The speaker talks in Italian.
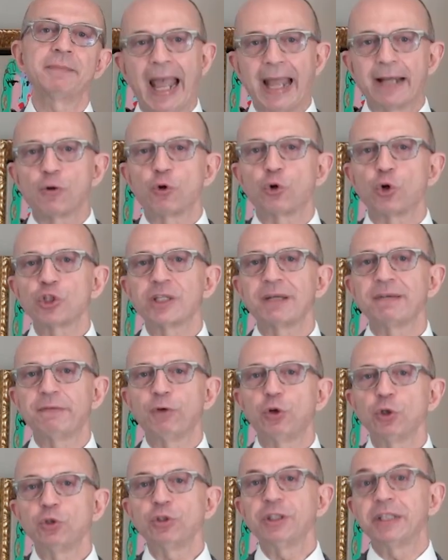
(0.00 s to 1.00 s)
Ecco cosa vi
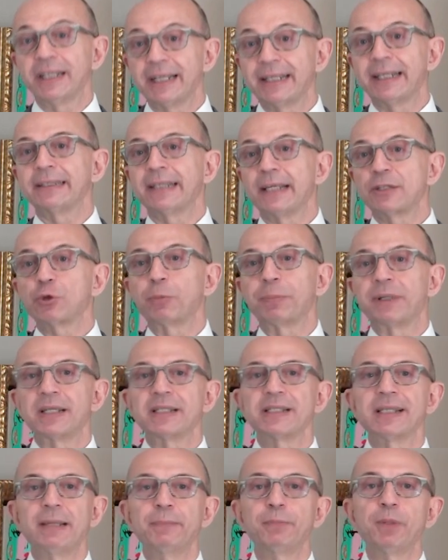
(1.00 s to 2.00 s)
voglio dire che adesso per
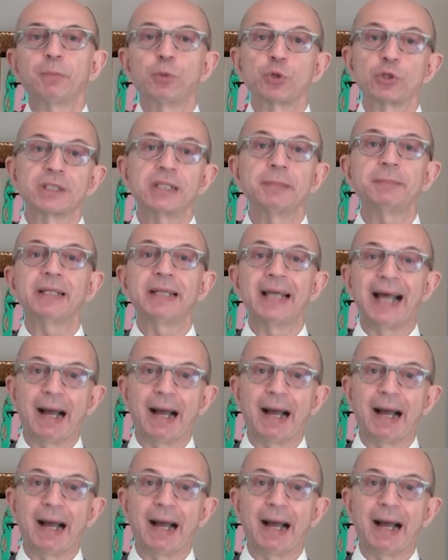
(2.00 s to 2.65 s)
esempio è possibile